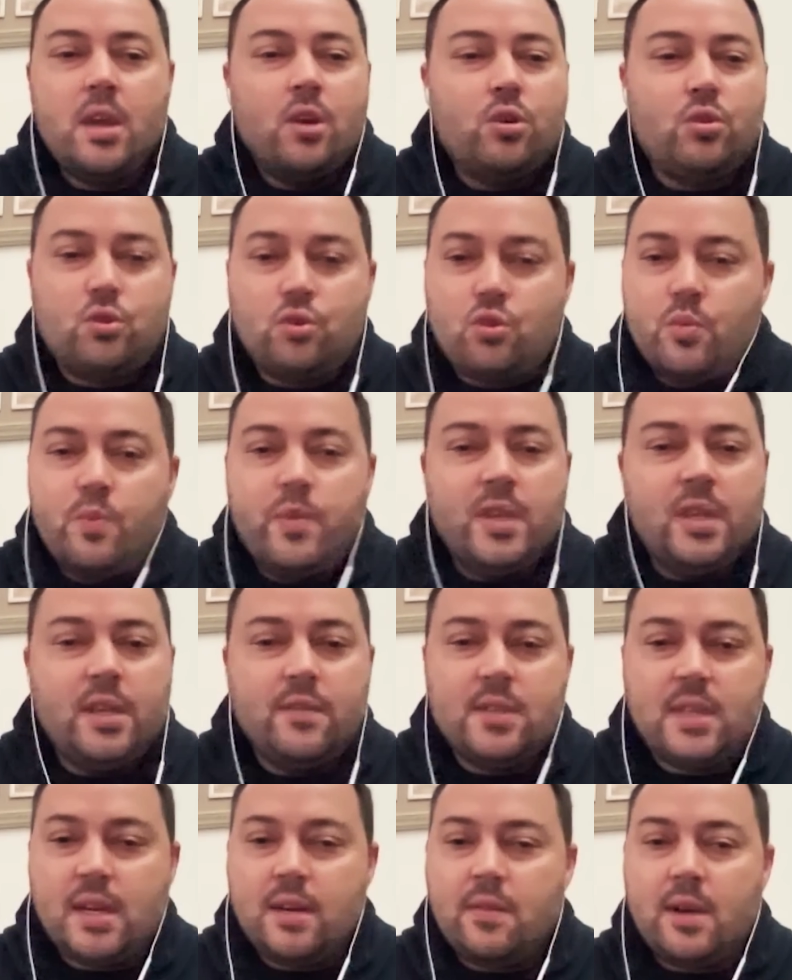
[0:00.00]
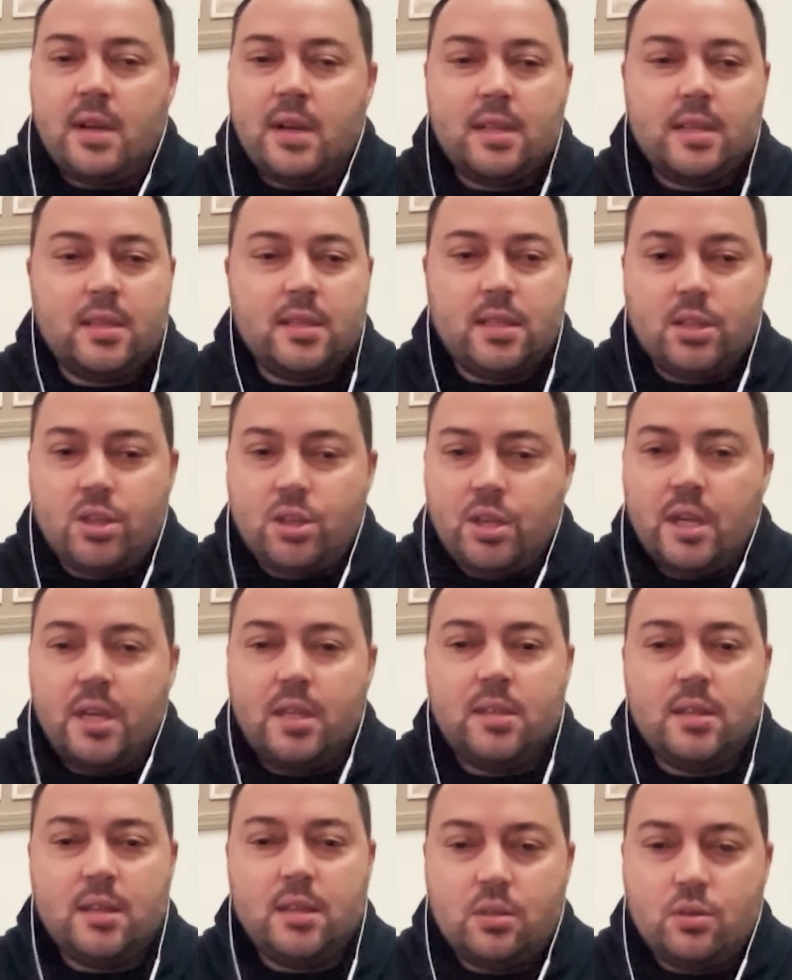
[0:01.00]
чтобы не взорвалось на чьей
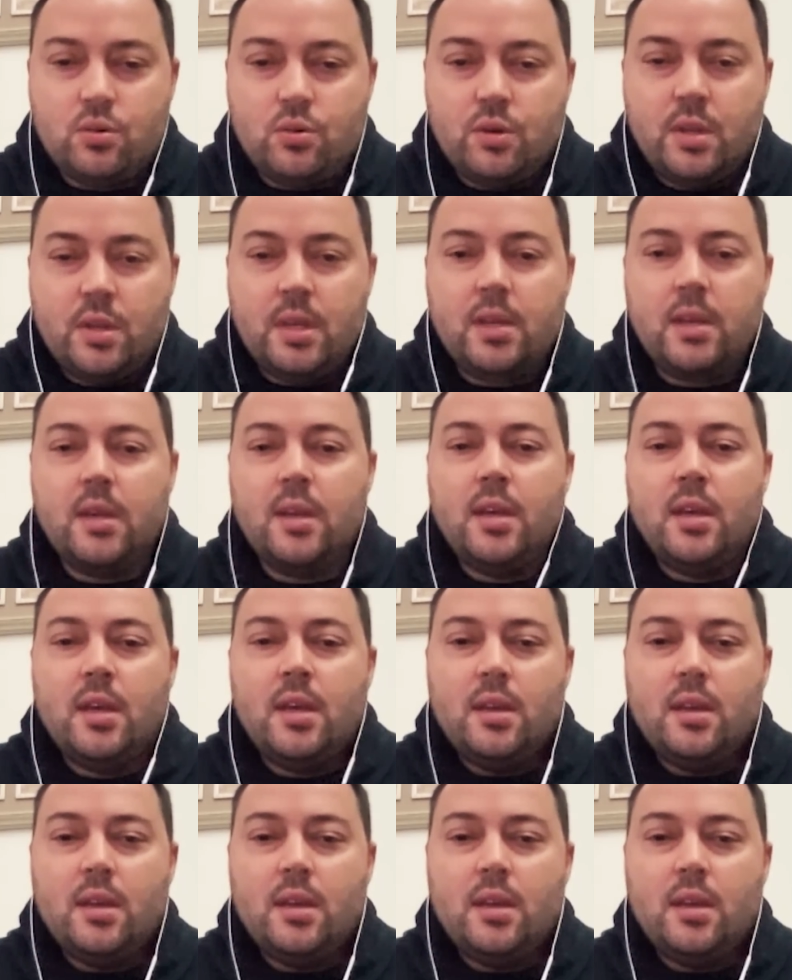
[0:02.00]
территории,